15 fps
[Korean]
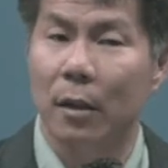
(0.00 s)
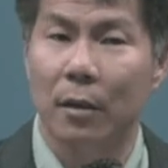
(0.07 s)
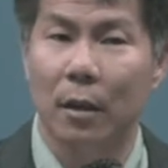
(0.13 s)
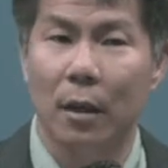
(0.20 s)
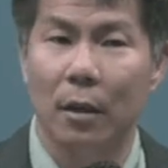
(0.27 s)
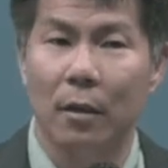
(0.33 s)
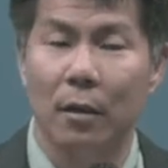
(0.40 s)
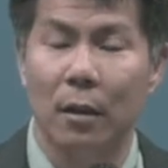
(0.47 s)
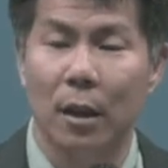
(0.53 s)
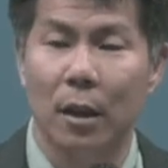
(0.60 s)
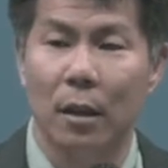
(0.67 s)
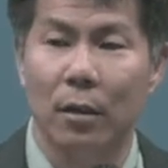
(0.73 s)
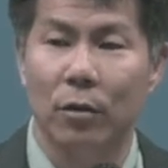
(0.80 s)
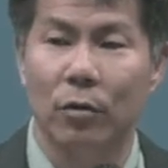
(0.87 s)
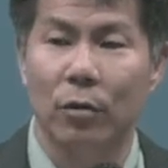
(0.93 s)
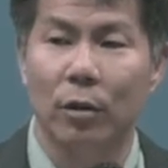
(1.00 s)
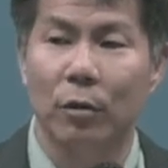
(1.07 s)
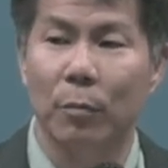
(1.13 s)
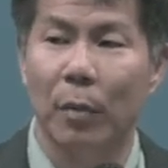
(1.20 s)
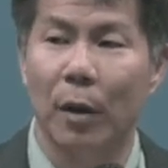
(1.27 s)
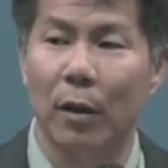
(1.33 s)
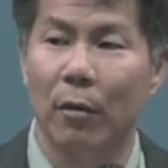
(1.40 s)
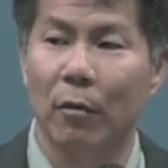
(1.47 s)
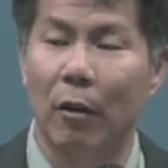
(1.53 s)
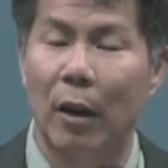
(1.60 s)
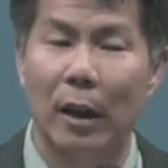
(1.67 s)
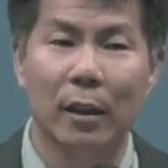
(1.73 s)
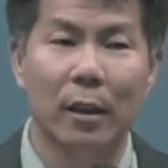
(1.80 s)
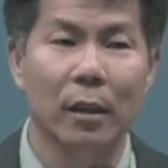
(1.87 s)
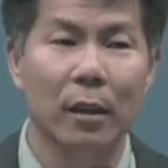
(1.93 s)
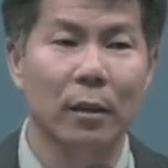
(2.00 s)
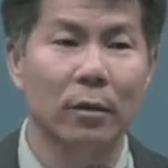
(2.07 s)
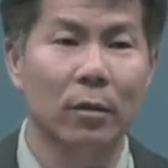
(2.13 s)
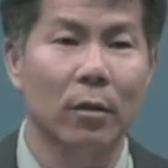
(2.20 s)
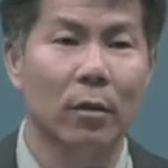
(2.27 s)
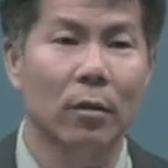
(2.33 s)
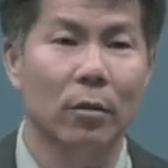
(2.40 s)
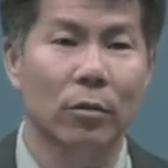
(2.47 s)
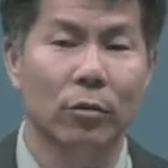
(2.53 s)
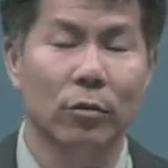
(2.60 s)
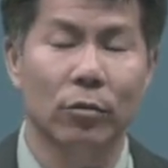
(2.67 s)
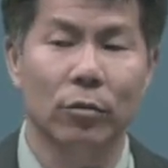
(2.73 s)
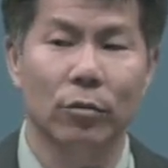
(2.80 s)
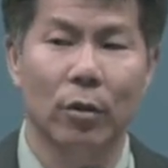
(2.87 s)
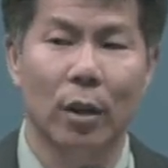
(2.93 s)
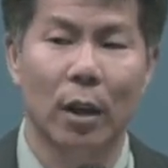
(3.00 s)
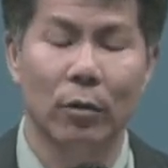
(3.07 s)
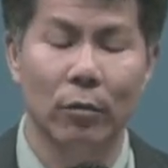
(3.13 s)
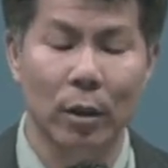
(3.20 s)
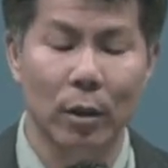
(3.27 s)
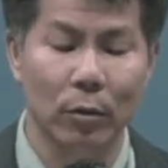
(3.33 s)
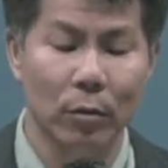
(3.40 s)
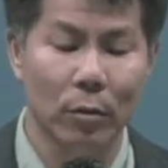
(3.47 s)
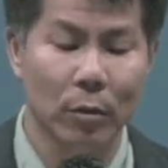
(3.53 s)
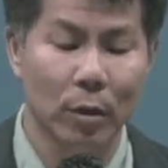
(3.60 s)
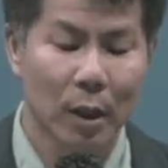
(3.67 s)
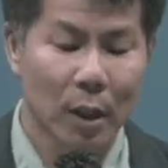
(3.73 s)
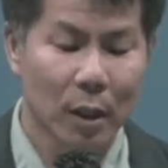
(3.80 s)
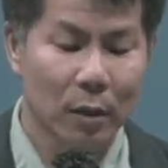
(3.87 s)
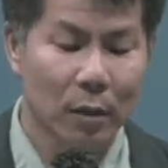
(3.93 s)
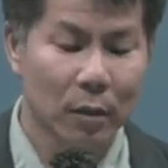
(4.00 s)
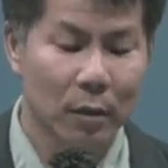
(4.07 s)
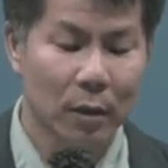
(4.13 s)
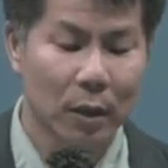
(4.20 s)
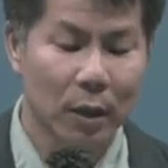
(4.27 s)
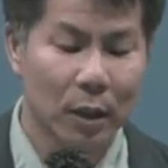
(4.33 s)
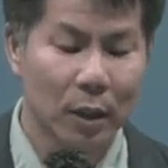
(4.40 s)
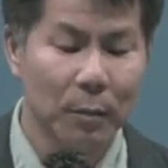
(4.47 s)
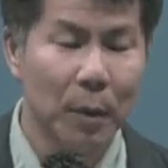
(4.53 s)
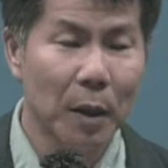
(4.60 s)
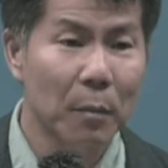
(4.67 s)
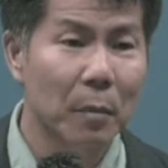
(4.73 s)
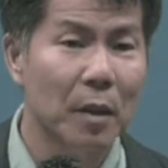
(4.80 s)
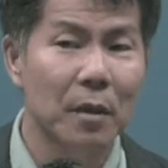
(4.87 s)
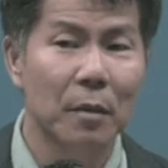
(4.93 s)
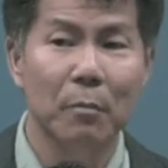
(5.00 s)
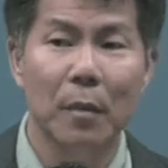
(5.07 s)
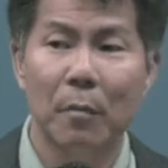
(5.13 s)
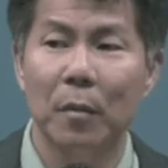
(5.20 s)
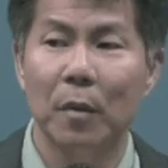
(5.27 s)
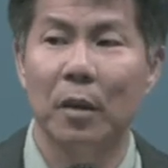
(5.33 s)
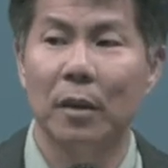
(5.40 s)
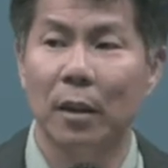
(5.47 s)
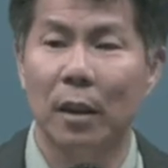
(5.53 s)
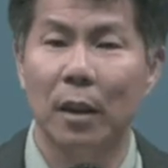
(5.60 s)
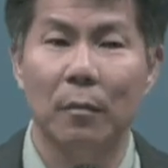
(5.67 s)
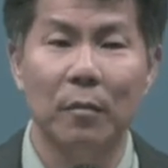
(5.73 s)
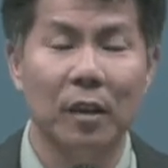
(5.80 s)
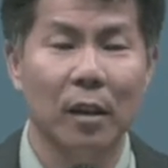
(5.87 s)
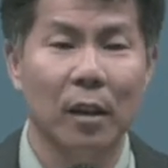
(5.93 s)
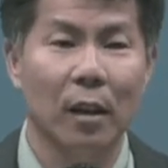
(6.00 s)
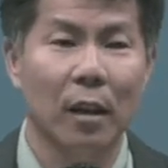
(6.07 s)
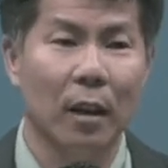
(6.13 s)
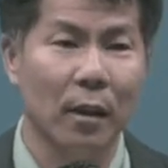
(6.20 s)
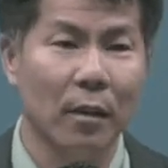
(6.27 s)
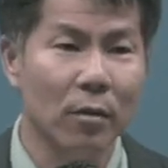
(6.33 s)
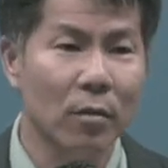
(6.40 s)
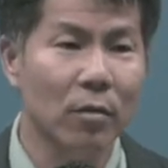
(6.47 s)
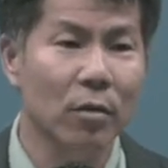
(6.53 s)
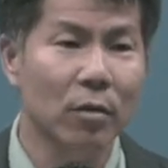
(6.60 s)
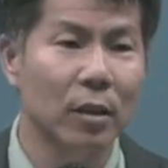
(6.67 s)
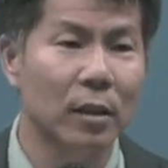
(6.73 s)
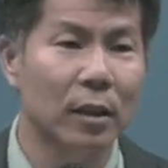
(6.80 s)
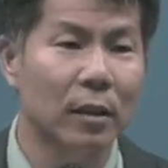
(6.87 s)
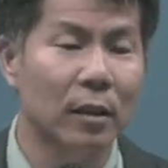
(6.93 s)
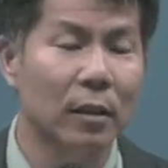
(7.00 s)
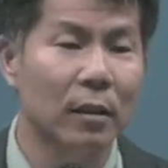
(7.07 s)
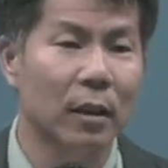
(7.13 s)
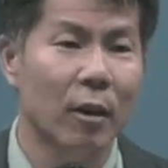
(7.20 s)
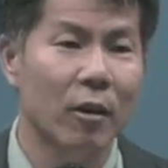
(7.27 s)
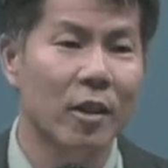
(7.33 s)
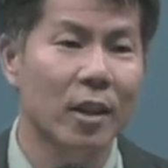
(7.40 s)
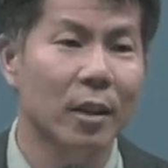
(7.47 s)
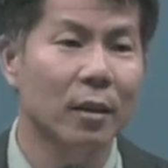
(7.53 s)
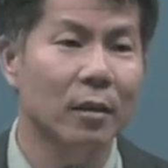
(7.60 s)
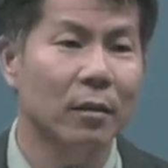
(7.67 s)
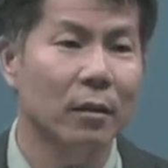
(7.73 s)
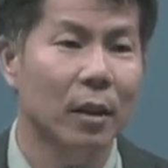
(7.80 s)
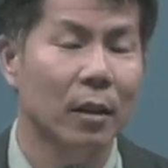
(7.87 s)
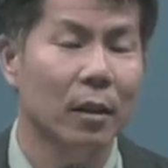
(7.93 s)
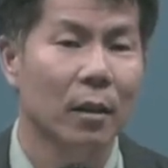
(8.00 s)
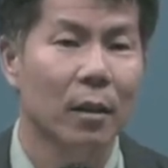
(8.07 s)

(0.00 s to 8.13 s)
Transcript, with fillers: 자신이 출애굽하여 광야에서 하루에도 그 200 몇십만 명의 사람들의 행정적인 일들을 관장하는데